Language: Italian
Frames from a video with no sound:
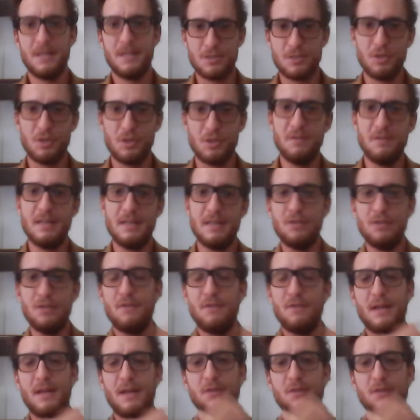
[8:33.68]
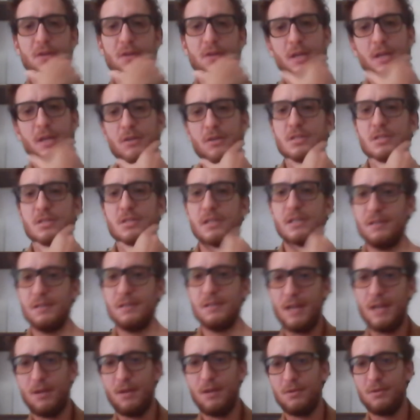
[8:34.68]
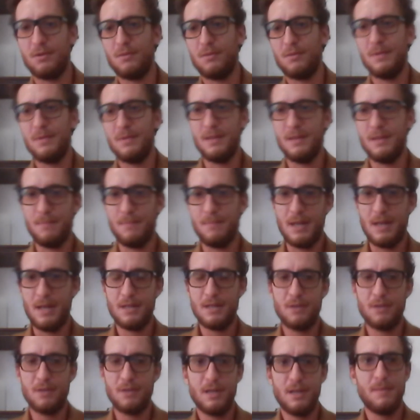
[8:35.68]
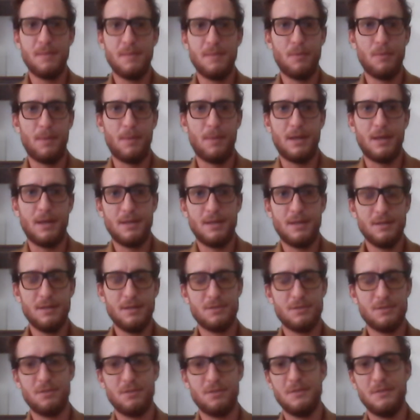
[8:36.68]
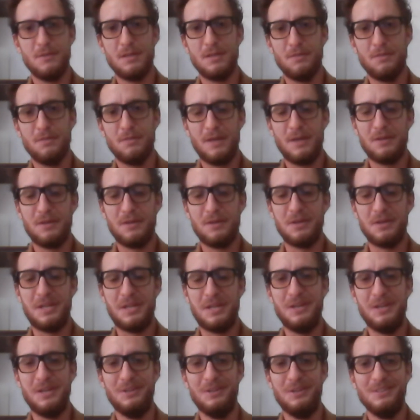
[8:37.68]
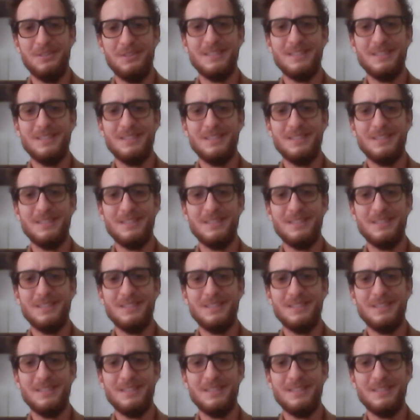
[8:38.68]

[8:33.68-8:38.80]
sto diventando vecchio anch'io, sì. Ecco, come me l'ha detto anche mio padre, sto diventando vecchio anch'io.